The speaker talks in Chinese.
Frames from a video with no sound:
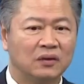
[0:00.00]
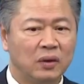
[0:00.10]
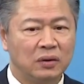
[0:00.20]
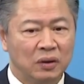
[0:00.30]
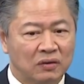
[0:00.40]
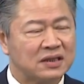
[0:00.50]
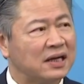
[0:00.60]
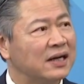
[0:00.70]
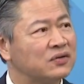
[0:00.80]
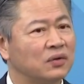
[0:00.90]
对于油商
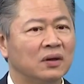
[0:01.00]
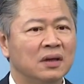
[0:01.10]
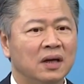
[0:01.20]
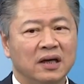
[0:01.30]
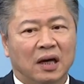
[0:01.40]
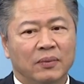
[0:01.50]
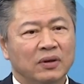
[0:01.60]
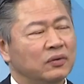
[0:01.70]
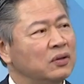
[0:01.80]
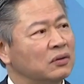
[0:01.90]
来说，哎，好不
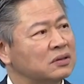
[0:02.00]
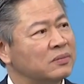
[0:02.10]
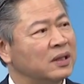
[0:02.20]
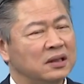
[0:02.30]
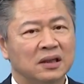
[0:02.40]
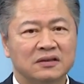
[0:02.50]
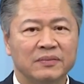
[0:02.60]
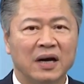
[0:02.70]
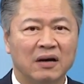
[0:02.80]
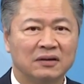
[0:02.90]
容易有这么一个这
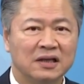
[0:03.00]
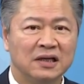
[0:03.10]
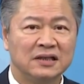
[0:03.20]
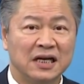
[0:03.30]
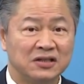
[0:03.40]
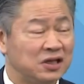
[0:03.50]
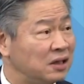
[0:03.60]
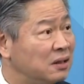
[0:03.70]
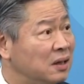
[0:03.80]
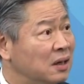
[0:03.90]
么好的一个价
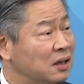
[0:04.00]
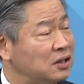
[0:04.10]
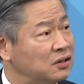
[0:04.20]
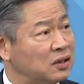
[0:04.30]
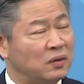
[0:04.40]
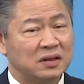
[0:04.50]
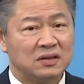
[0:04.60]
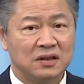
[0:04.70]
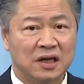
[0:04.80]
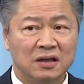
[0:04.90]
钱，而且前段
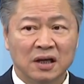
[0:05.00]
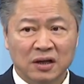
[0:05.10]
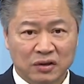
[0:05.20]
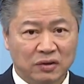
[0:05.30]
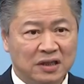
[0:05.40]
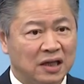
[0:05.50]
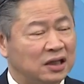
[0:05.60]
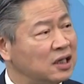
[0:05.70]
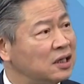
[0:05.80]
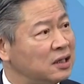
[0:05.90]
时间油价
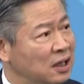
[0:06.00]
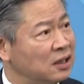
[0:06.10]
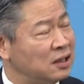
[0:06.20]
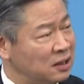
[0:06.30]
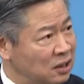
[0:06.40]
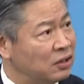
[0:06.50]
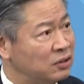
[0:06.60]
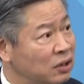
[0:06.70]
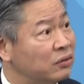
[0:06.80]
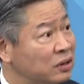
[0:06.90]
低的也也
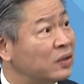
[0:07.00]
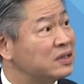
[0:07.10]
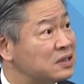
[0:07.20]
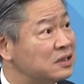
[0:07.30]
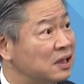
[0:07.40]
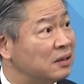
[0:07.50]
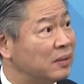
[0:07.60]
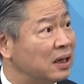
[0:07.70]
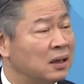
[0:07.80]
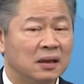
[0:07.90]
也有一段时间了嘛。
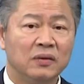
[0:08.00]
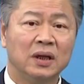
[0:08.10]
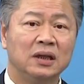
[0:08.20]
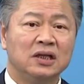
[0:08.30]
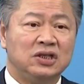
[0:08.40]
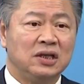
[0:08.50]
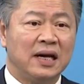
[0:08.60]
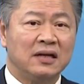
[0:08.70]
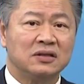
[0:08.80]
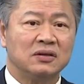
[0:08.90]
对。因为疫情
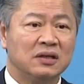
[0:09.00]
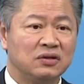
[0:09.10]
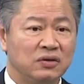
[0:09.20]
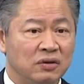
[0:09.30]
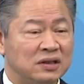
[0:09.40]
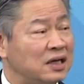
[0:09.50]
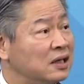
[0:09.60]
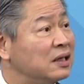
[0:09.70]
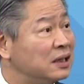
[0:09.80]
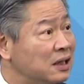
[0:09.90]
来的时候，那时候油价也
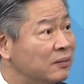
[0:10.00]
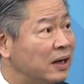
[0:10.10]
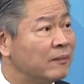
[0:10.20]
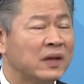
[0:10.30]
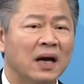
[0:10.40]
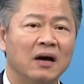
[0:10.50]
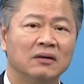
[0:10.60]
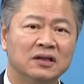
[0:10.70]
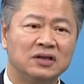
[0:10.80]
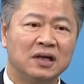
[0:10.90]
很低嘛。嗯。好，
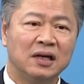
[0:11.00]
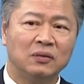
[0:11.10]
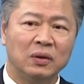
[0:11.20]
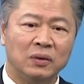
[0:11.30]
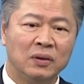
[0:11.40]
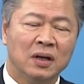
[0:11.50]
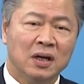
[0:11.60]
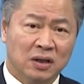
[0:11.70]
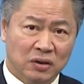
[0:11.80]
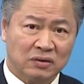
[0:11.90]
那现在对于
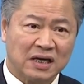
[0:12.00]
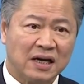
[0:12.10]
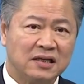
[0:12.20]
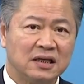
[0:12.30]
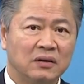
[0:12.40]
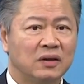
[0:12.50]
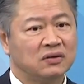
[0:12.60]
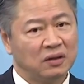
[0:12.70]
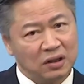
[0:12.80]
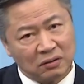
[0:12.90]
油商来讲的话，
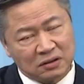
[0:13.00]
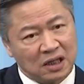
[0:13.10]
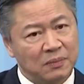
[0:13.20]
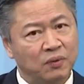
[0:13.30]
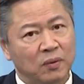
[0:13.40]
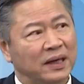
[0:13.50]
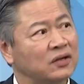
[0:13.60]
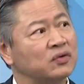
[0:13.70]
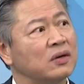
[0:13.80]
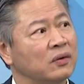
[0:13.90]
就利用这一波把它
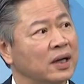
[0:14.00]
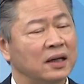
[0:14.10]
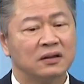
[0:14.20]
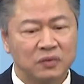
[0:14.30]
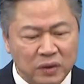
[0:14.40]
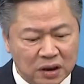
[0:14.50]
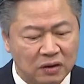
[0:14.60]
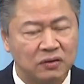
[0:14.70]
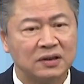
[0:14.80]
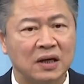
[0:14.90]
赚回来。可是问题
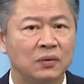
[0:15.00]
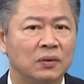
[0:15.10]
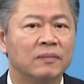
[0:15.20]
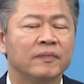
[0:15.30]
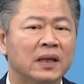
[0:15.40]
就在于，